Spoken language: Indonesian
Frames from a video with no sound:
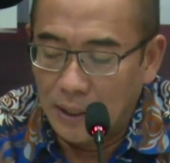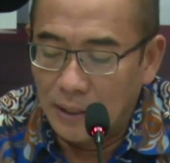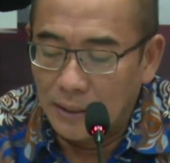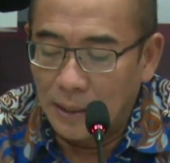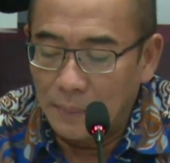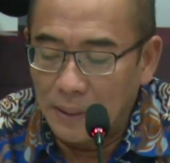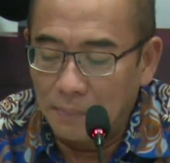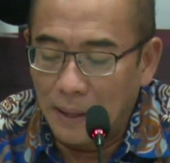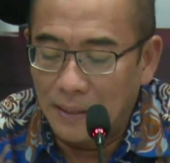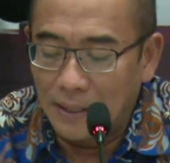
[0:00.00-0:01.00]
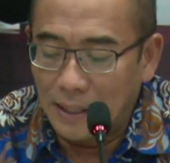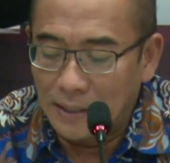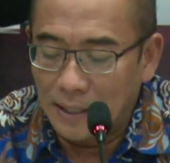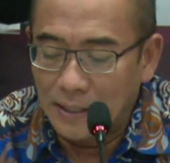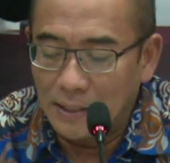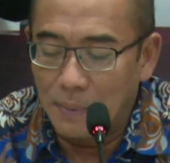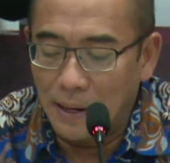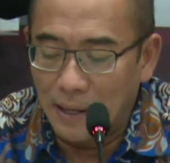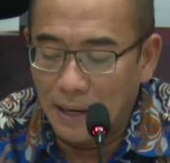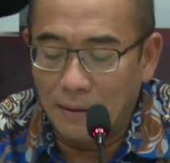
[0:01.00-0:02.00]
Tapi pada dasarnya di
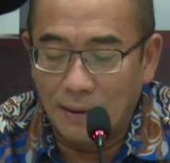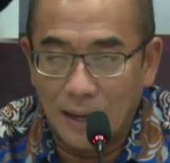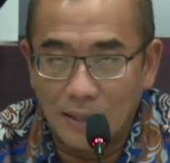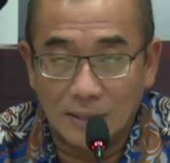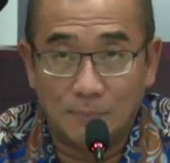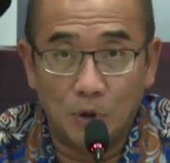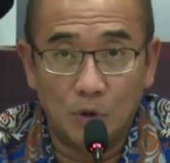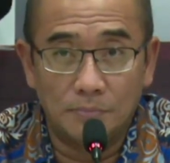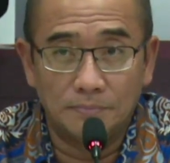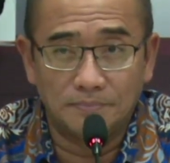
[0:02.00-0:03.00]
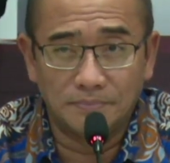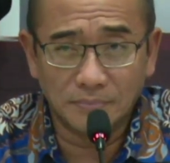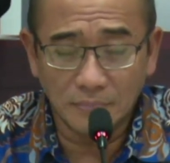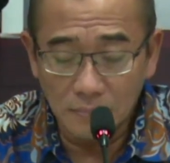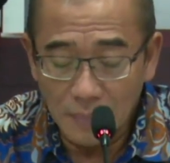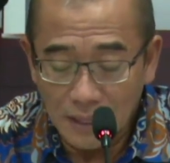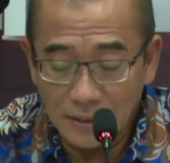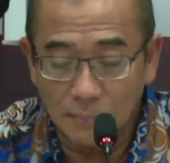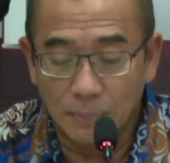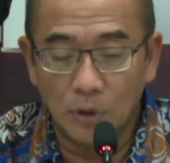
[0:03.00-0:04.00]
bagian awal sebelum
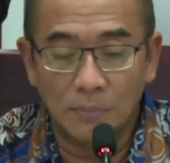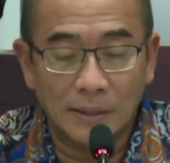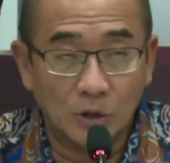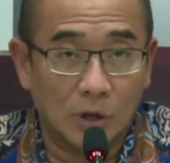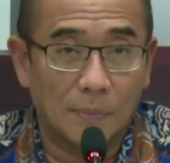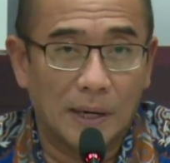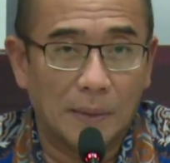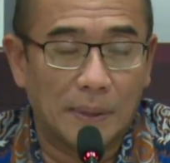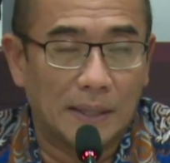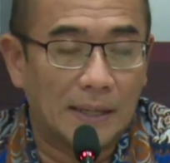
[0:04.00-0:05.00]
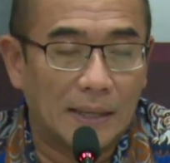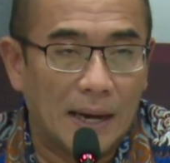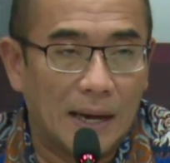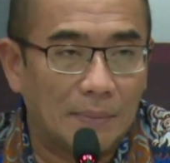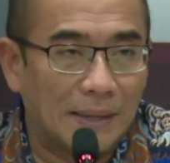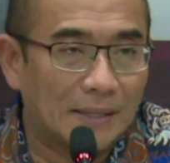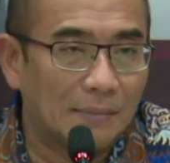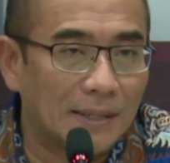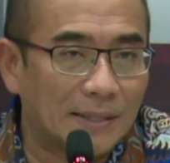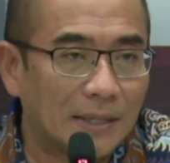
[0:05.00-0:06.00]
sebelum masuk kepada pertanyaan
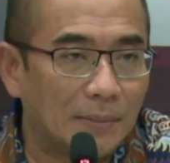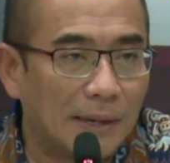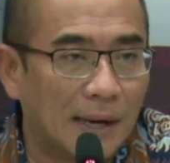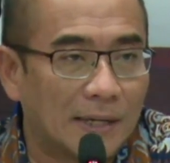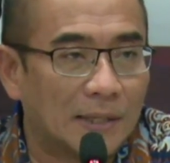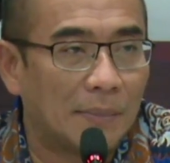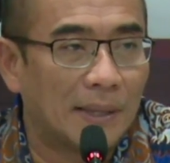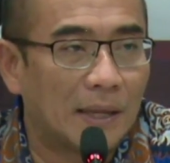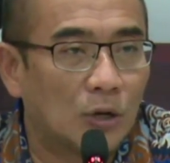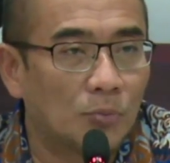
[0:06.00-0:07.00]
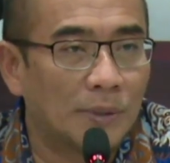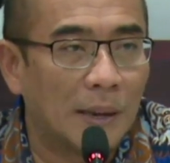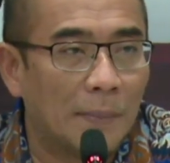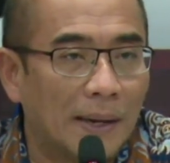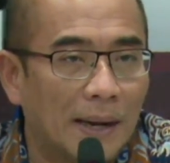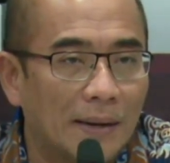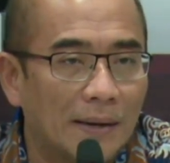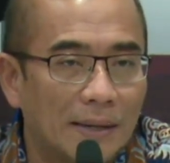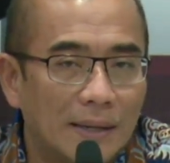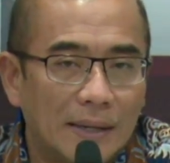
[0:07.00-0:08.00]
masing-masing diberikan kesempatan untuk menyampaikan
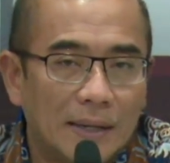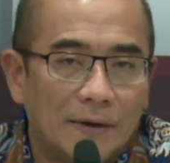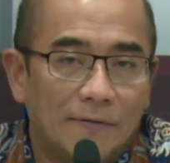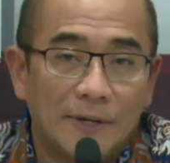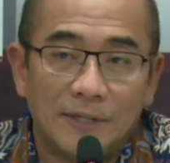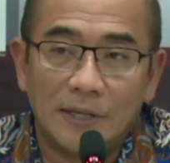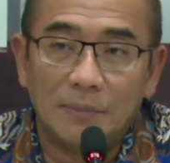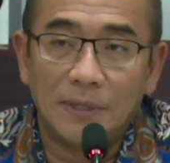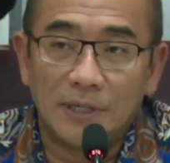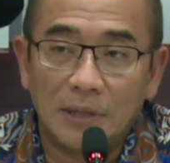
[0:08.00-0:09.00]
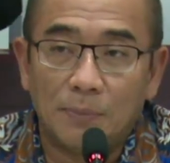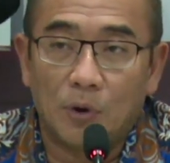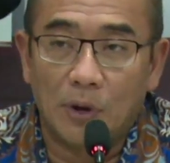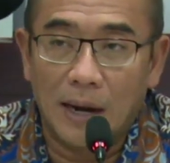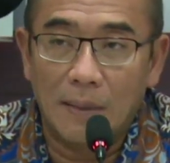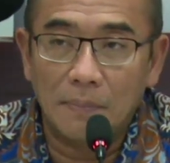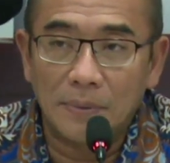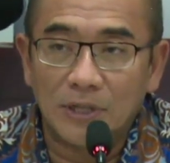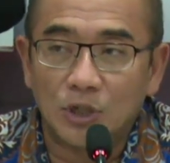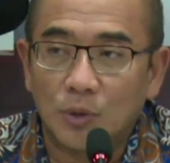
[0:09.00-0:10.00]
visi misi program
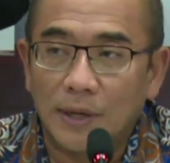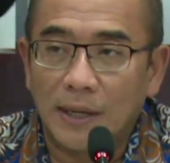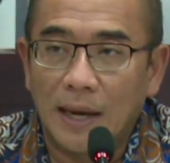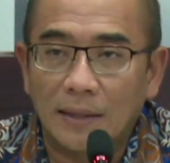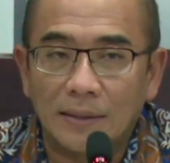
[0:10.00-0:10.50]
sesuai dengan